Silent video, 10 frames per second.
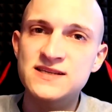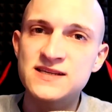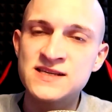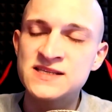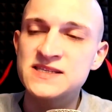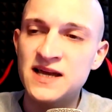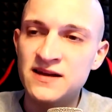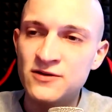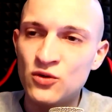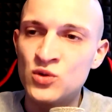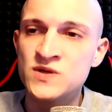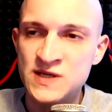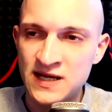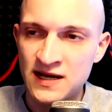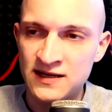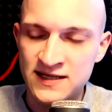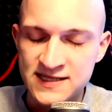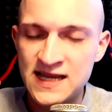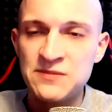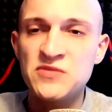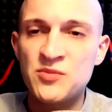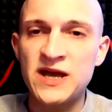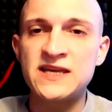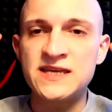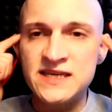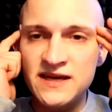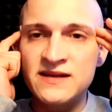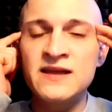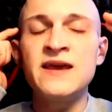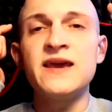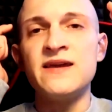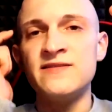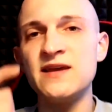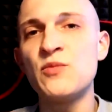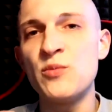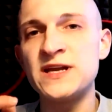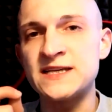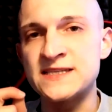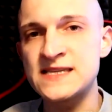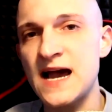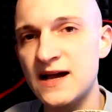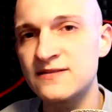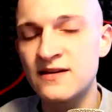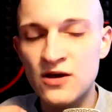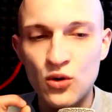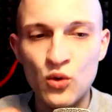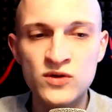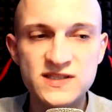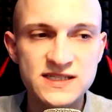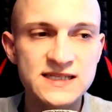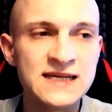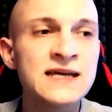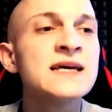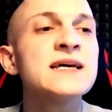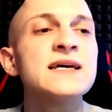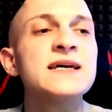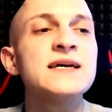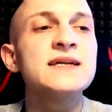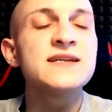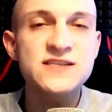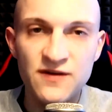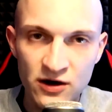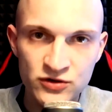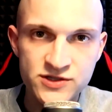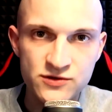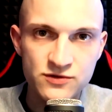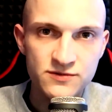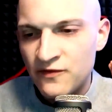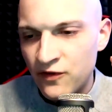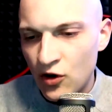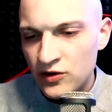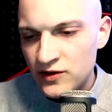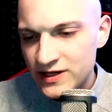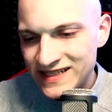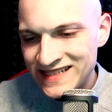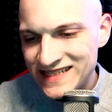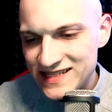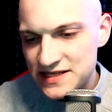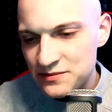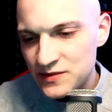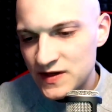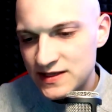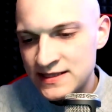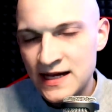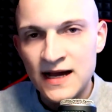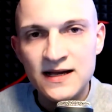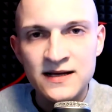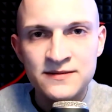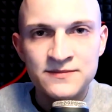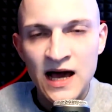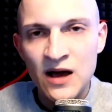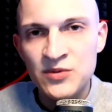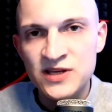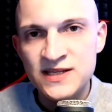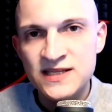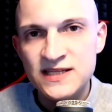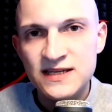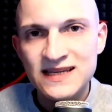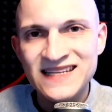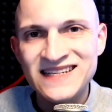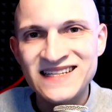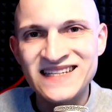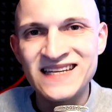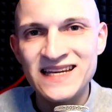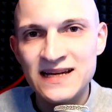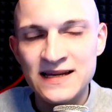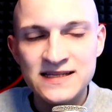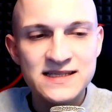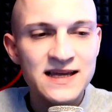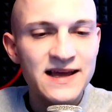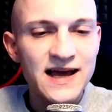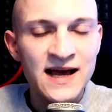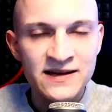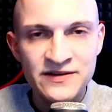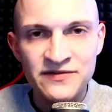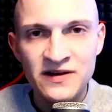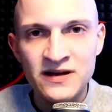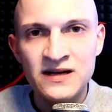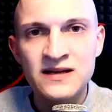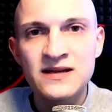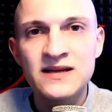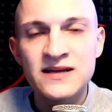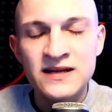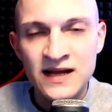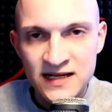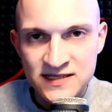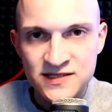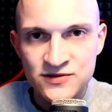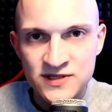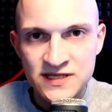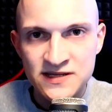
ist dein Untergang. Das hat mir mein Gehirn in dem Moment gesagt und das war auch so. Von diesem Tag an habe ich täglich angefangen, Nasen zu ziehen.